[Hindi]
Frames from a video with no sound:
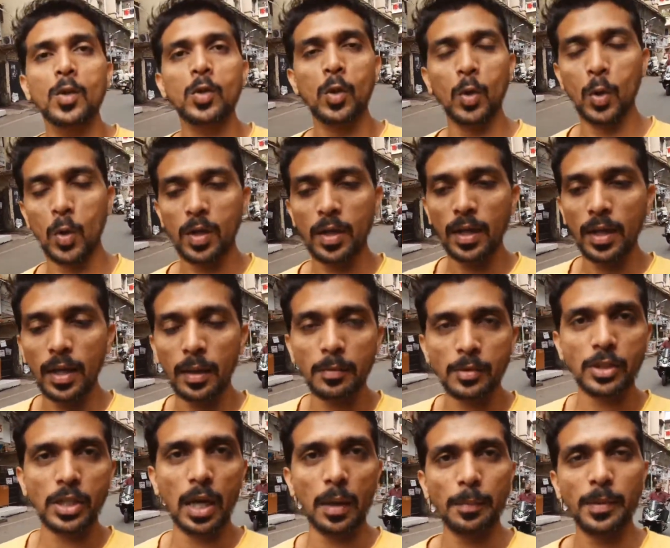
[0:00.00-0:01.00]
सो so, कल
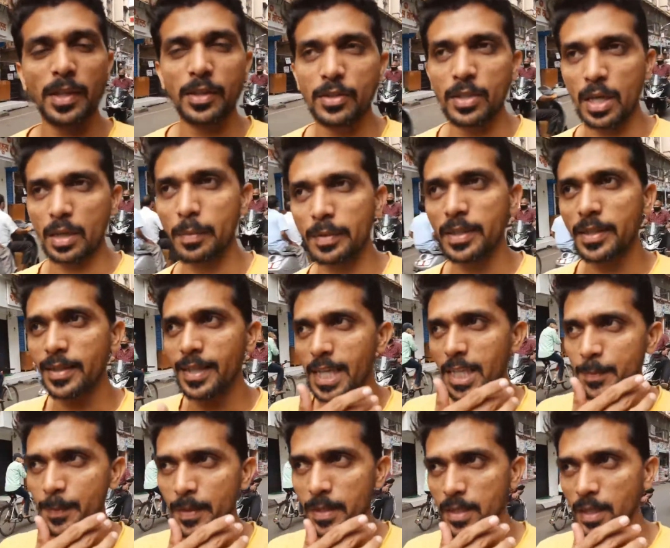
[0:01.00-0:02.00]
हम शाम के चार बजे के
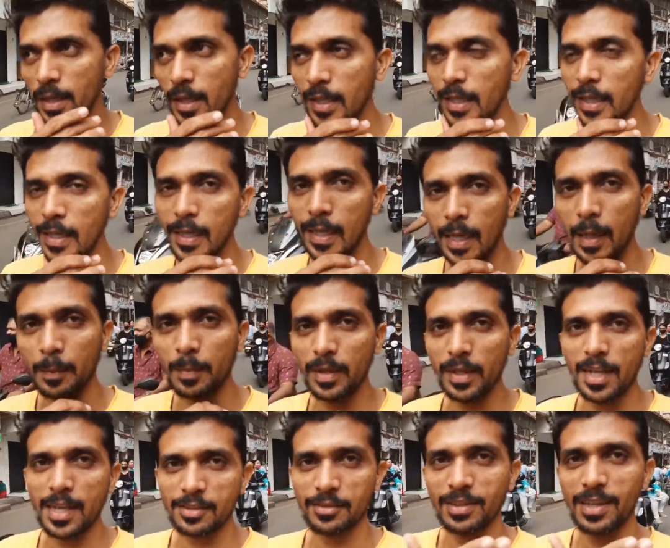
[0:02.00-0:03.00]
आसपास आ गए आपने
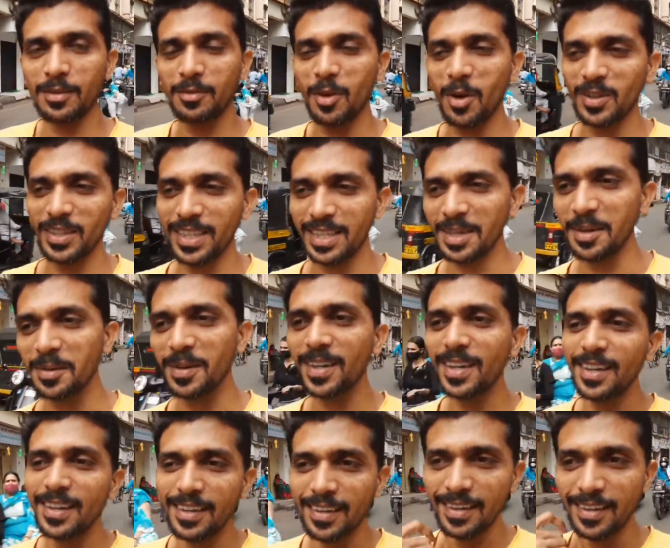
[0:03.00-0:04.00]
लास्ट वाला ब्लॉग देखा होगा